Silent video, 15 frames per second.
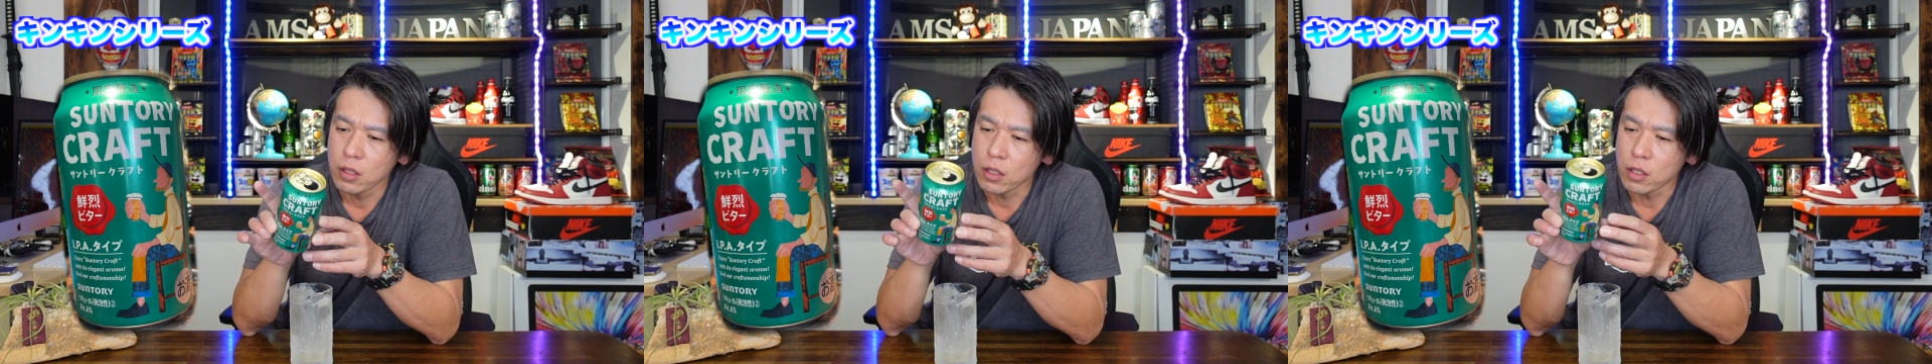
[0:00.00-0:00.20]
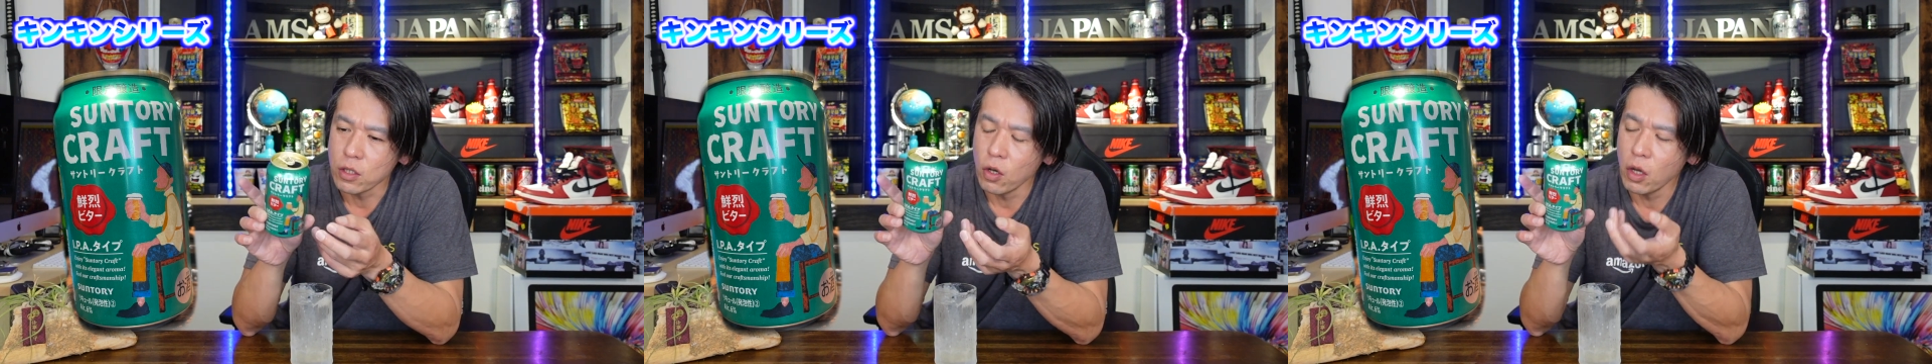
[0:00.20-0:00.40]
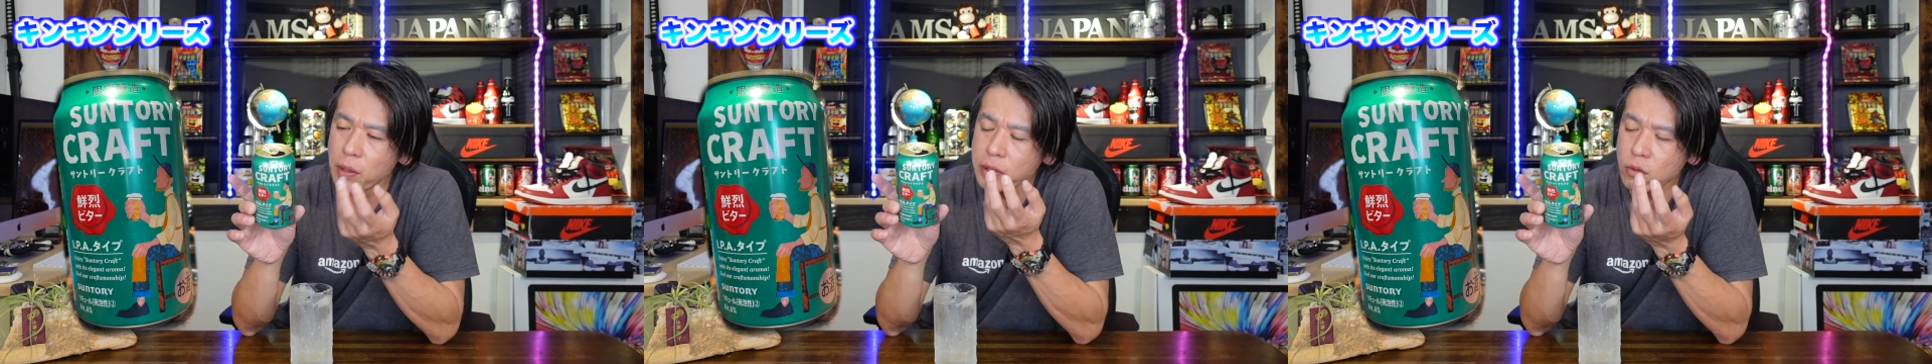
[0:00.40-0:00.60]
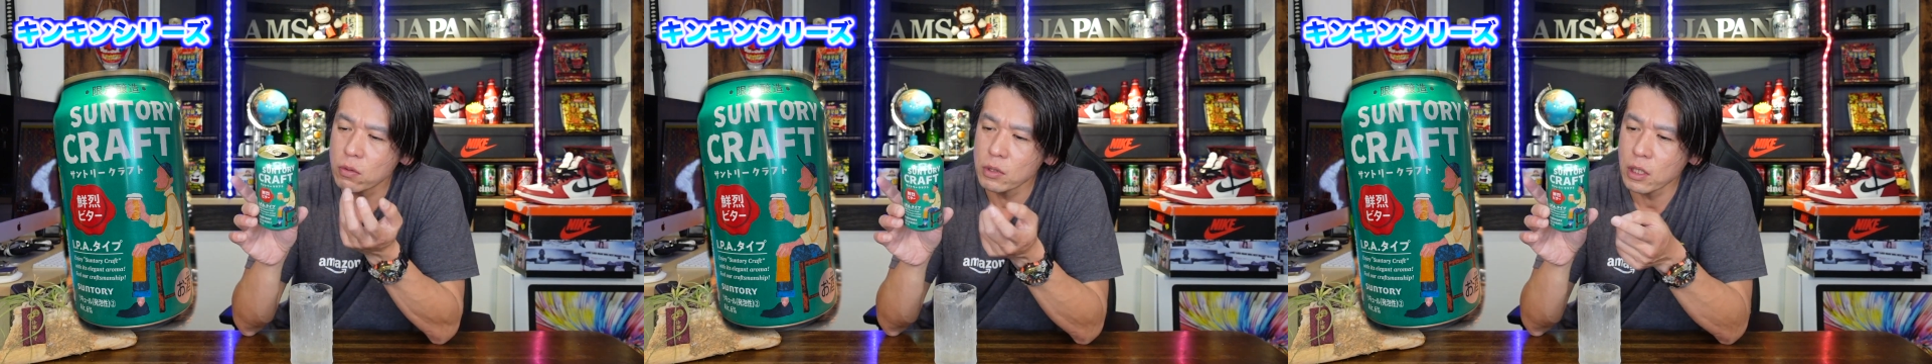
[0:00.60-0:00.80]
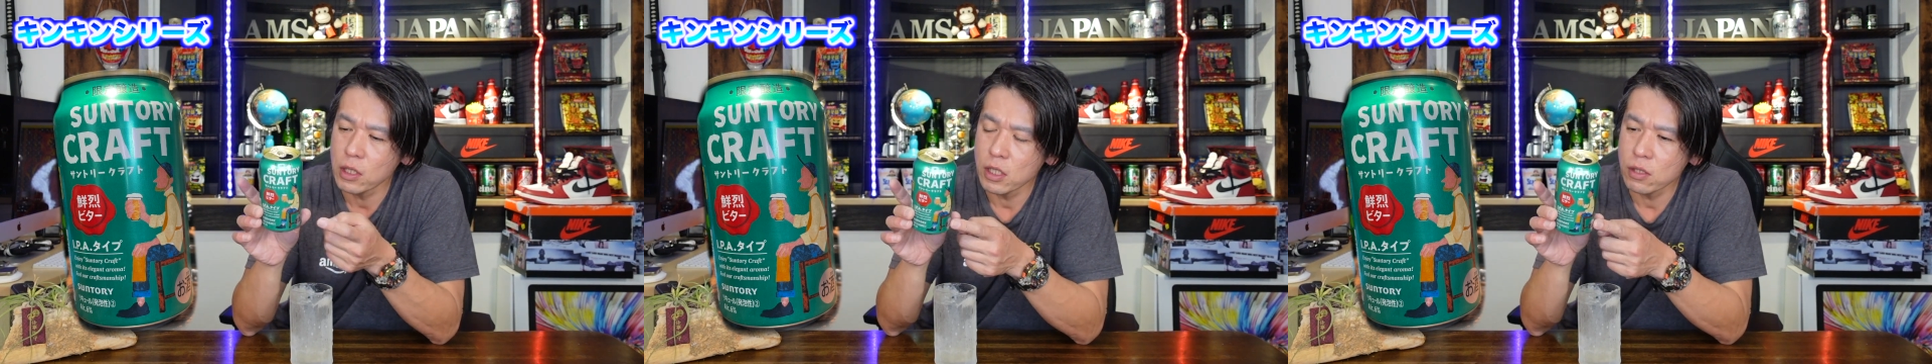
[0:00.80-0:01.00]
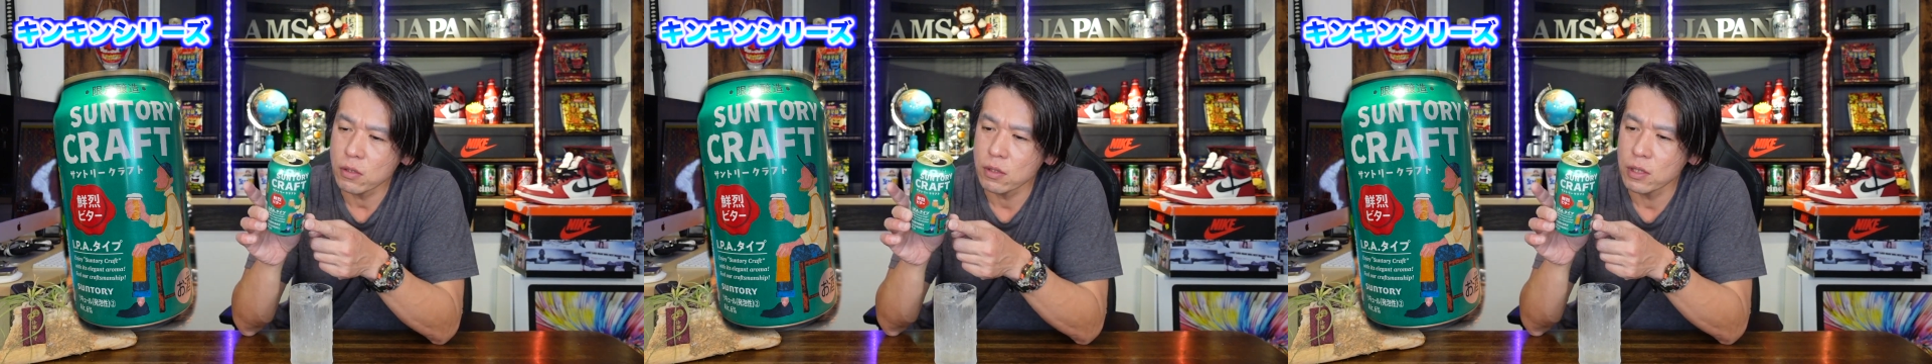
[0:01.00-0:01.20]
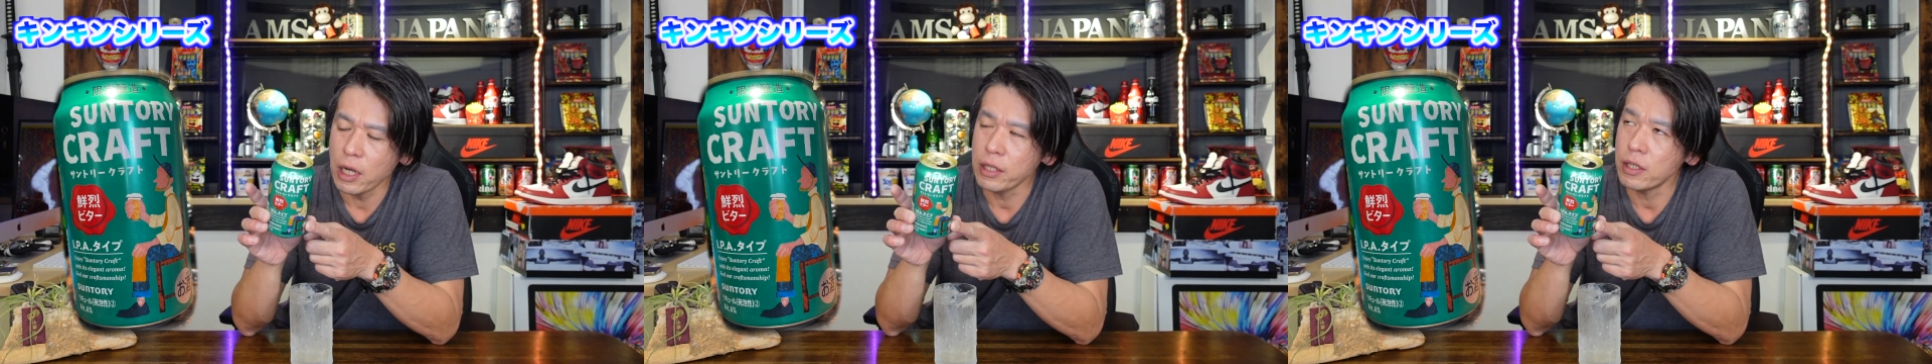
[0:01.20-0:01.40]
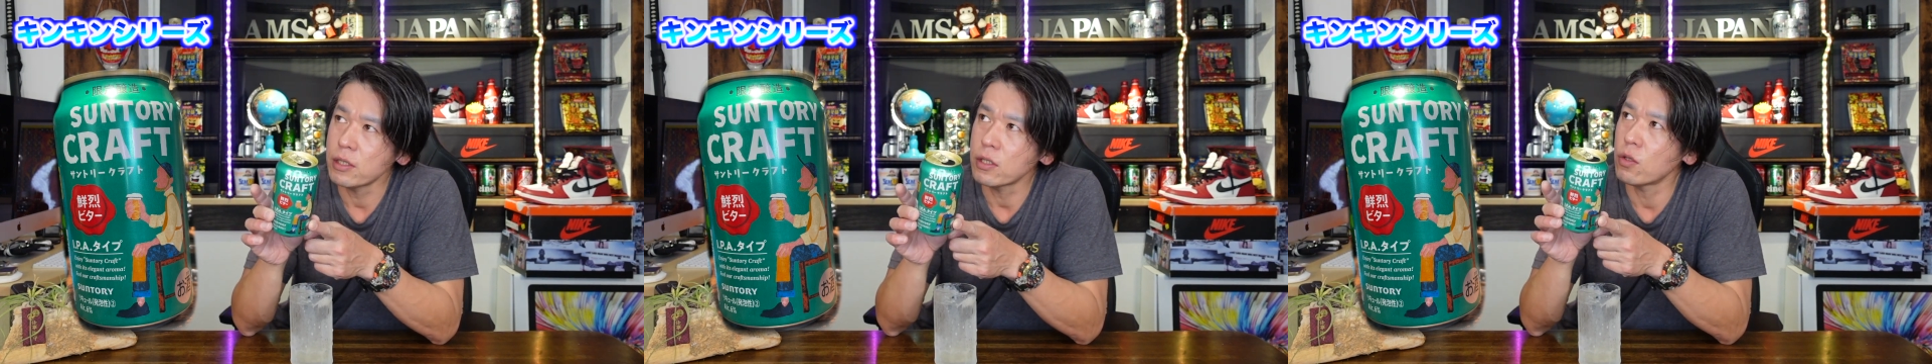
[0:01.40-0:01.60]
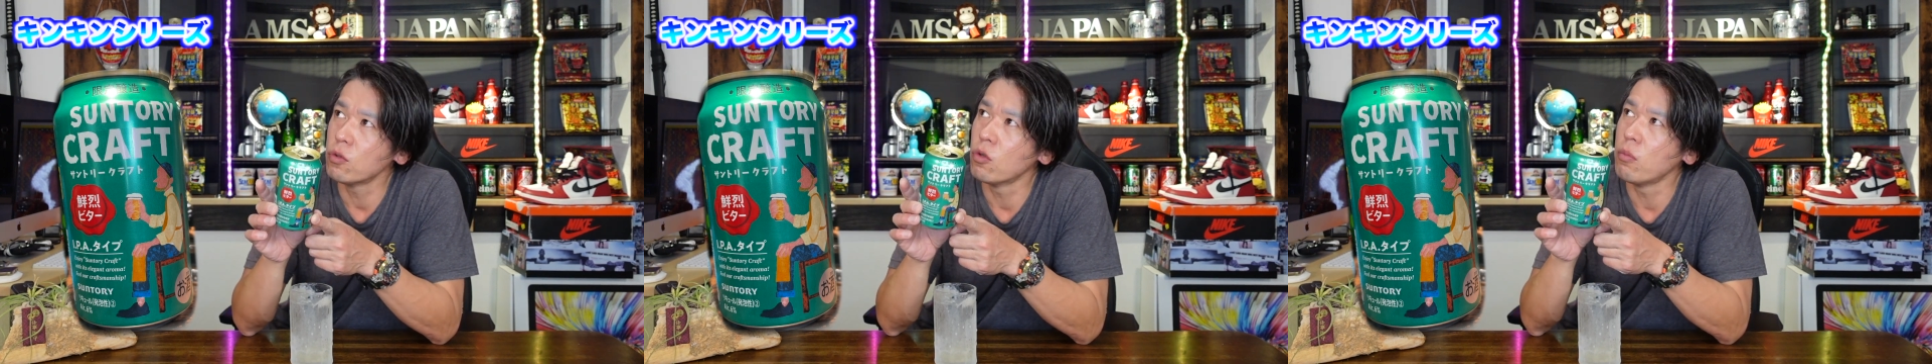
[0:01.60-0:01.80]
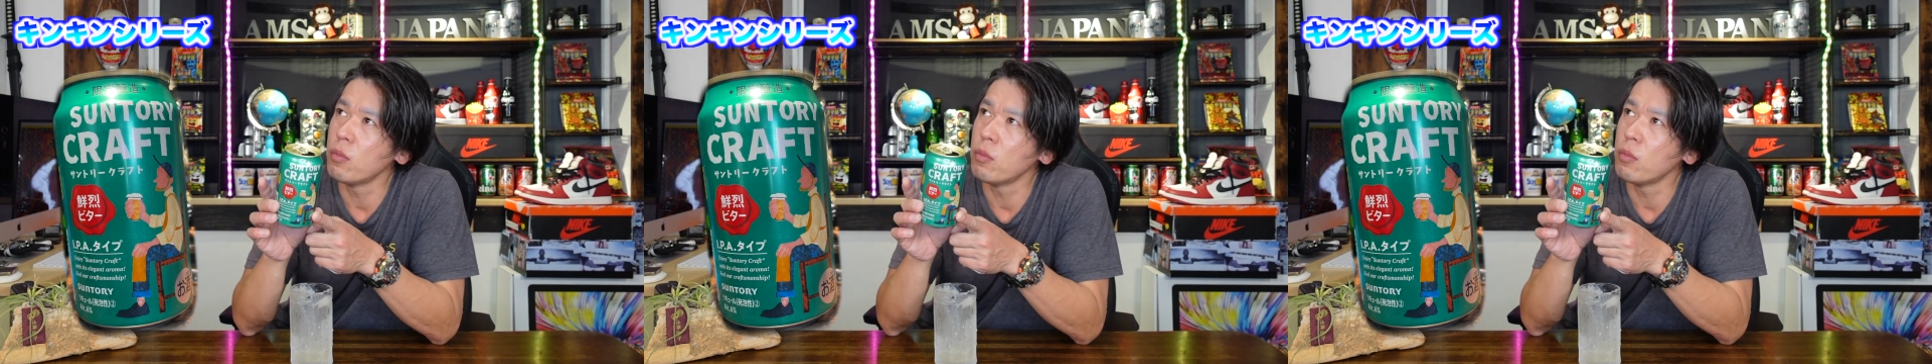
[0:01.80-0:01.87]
匂いはそんなにきつくないんですけど